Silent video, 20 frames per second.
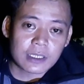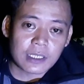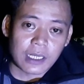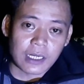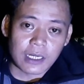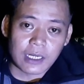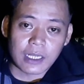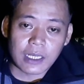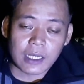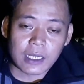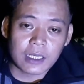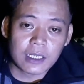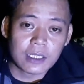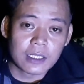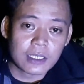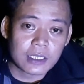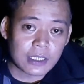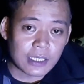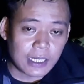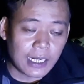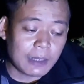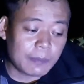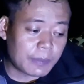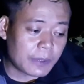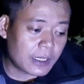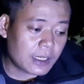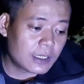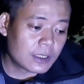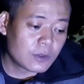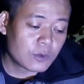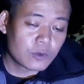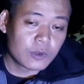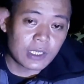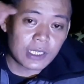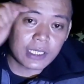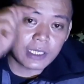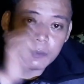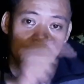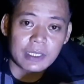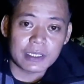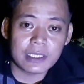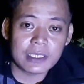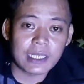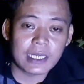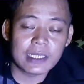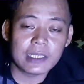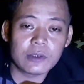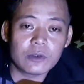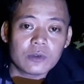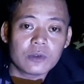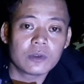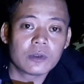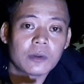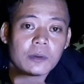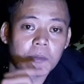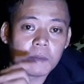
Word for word: karena kenapa udang yang mati tadi itu